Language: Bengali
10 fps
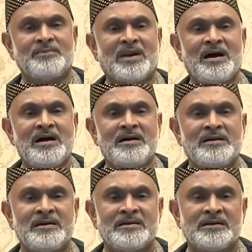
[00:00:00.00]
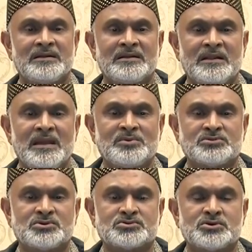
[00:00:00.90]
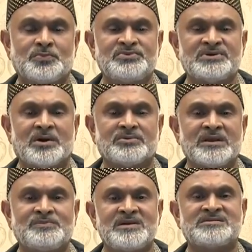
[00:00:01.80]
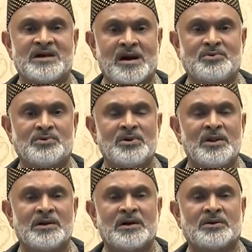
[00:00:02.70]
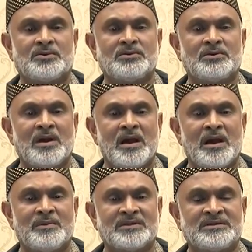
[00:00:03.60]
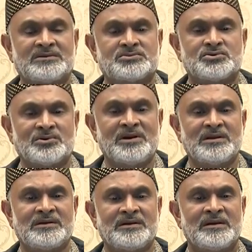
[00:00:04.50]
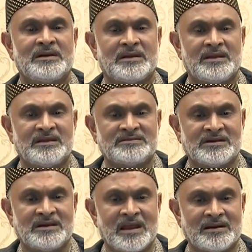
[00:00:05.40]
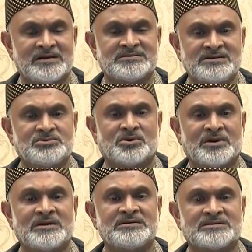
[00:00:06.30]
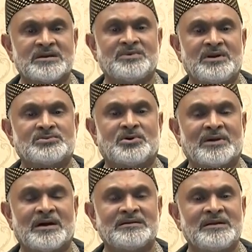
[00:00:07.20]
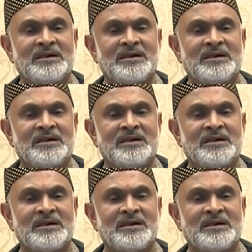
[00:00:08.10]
আমরা এবছর সবজিটা অনেক বেশি খাবো কারণ আমাদের শরীরে যে এনার্জি দরকার স্টেমিনা দরকার